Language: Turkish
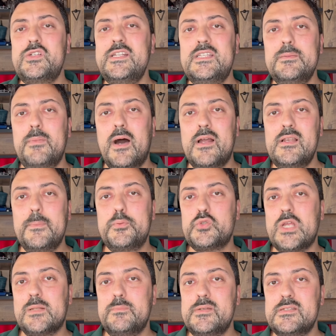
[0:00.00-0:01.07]
itibariyle
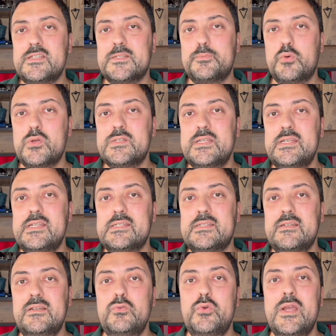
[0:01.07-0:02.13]
Pusat Business Pro
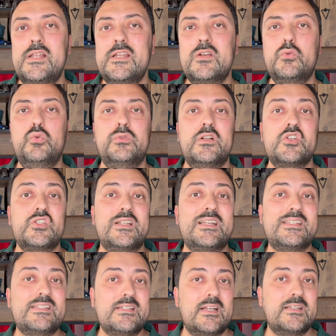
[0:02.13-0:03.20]
serisinin üyeleri
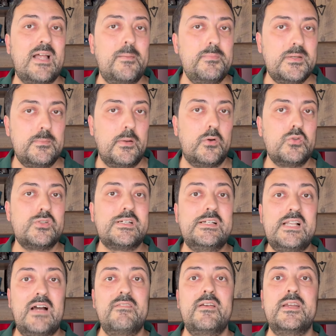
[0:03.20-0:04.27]
kullanıcılara sıradan bir mouse,
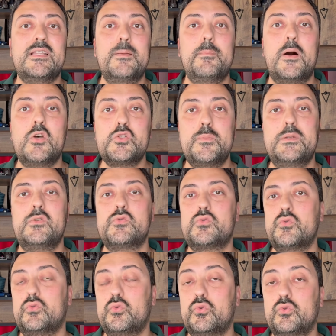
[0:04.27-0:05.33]
klavye ya da mouse mousepad'in
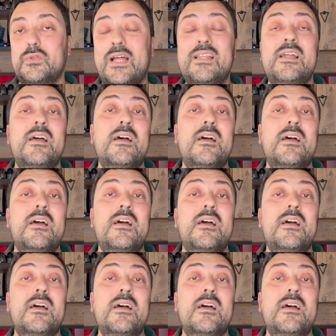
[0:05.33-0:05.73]
sunduğundan